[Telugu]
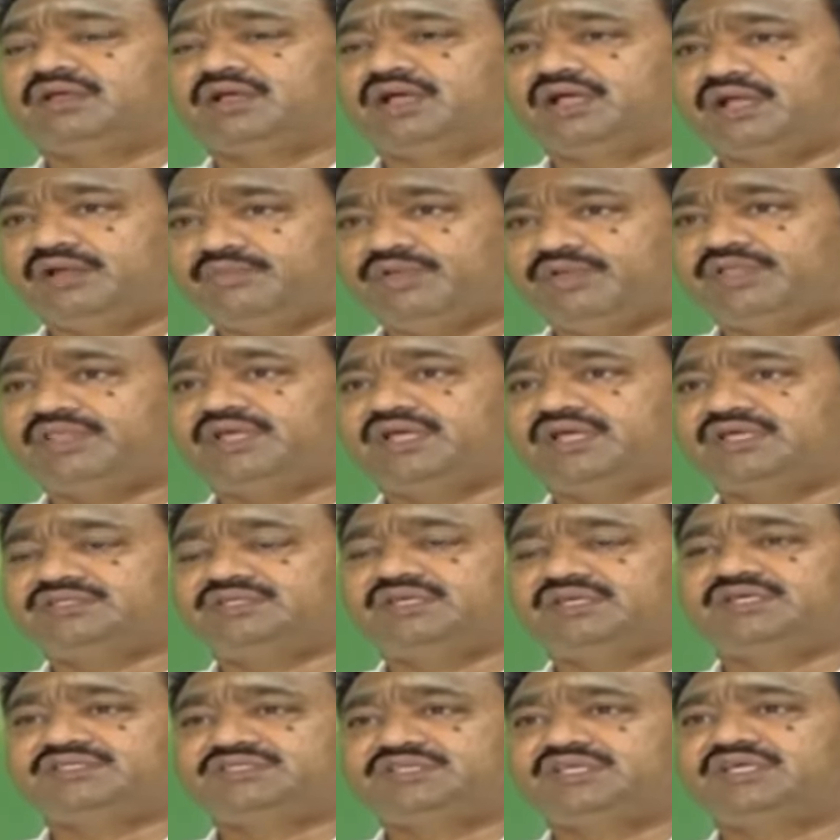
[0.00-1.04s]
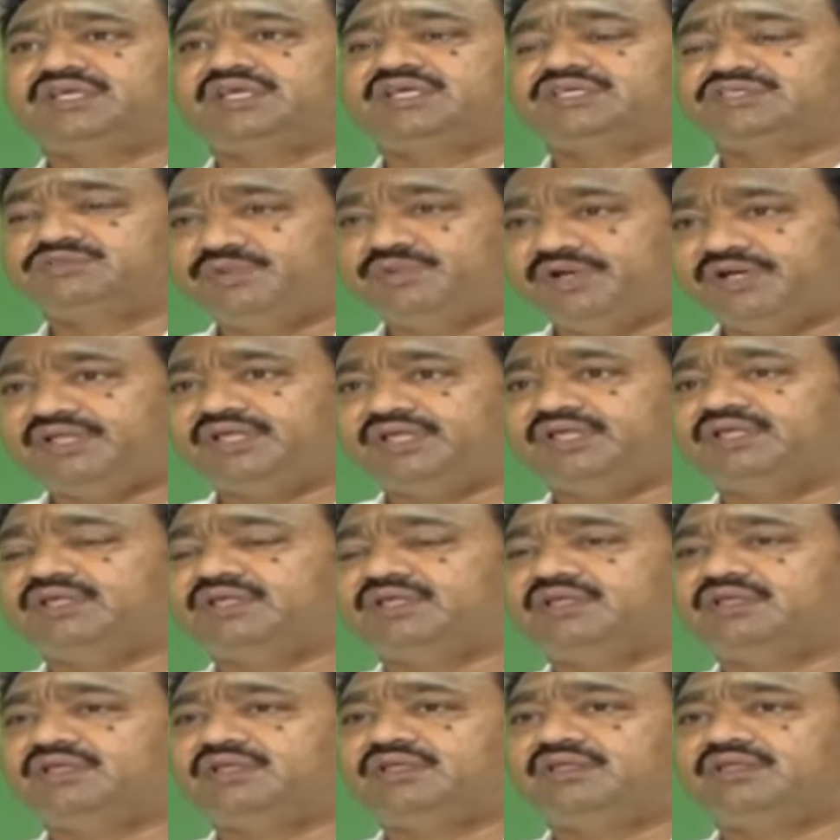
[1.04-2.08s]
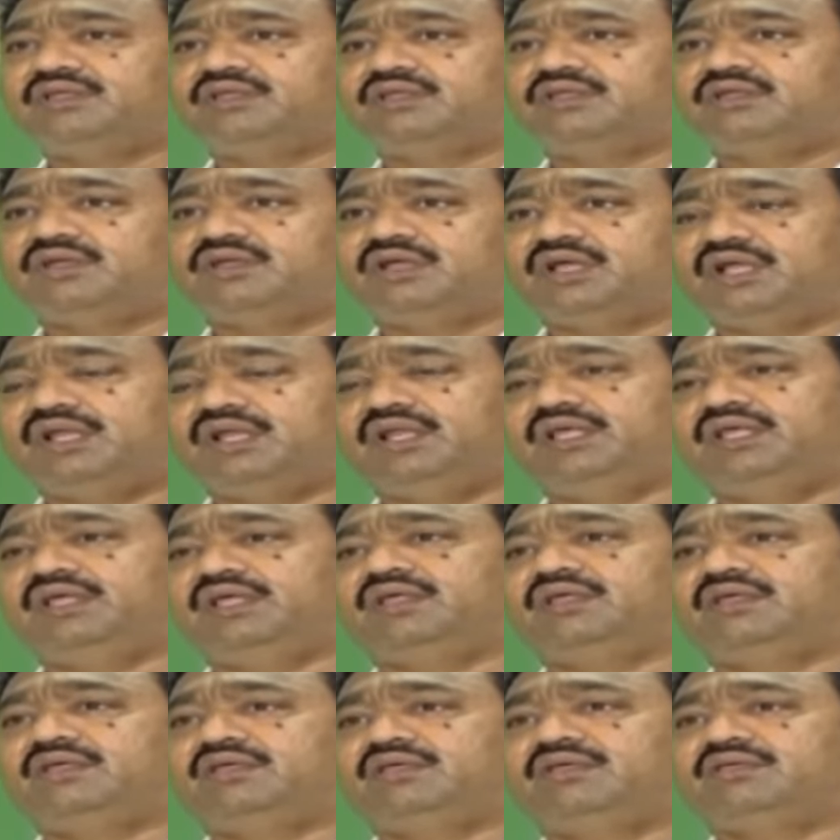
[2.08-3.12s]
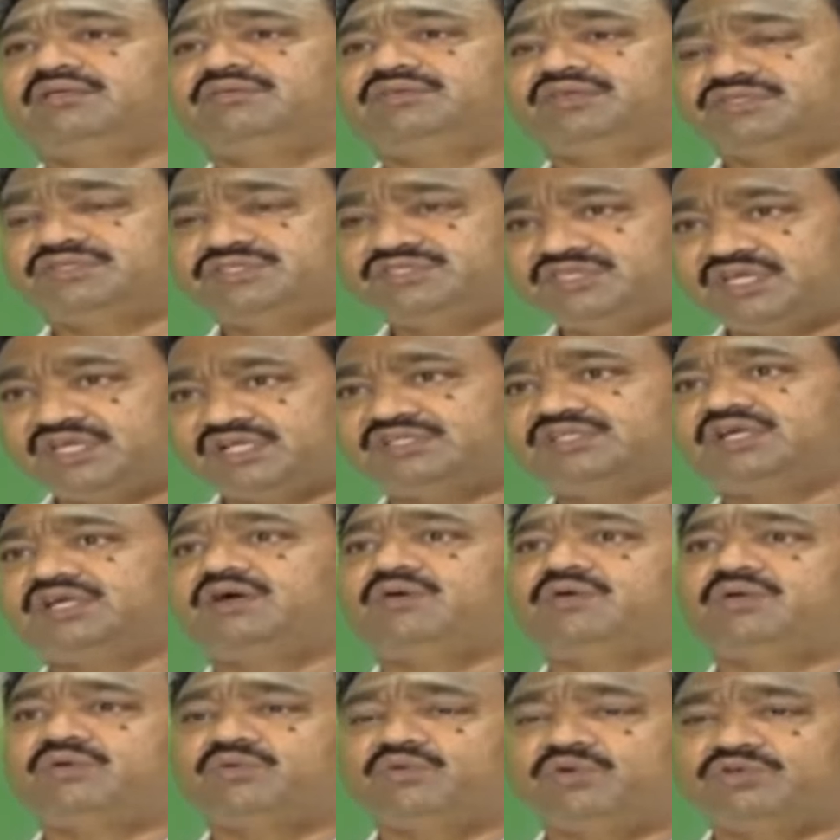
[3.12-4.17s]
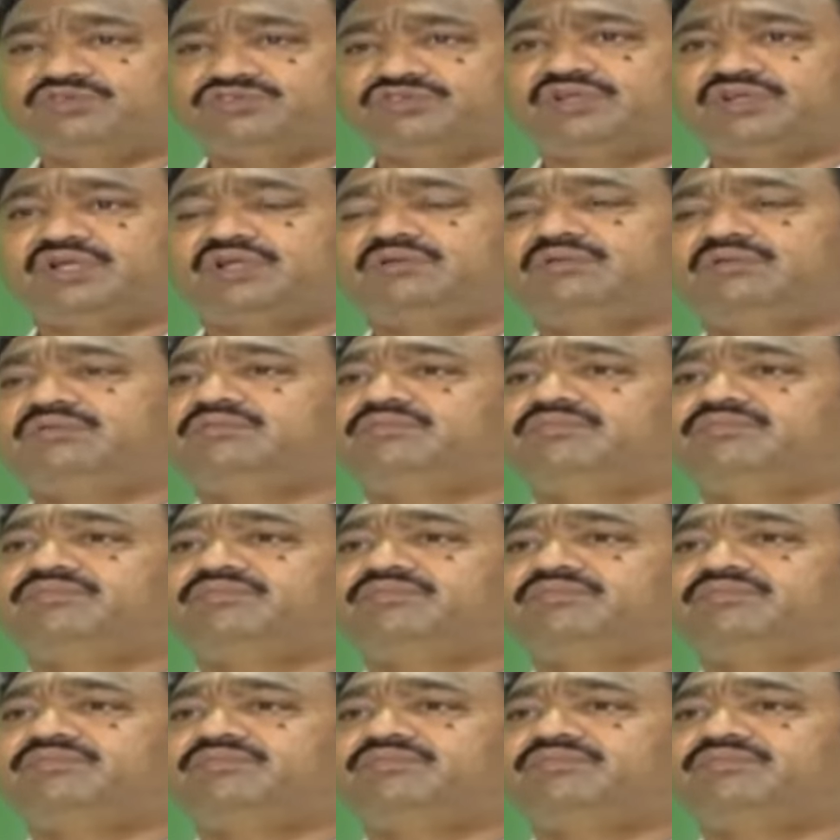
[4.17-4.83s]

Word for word: ఆయన మీద ఎస్సీ ఎస్టీ కేసు పెట్టి ఆయన్ని శిక్షించాల్సిందిగా కూడా కోరుతున్నాను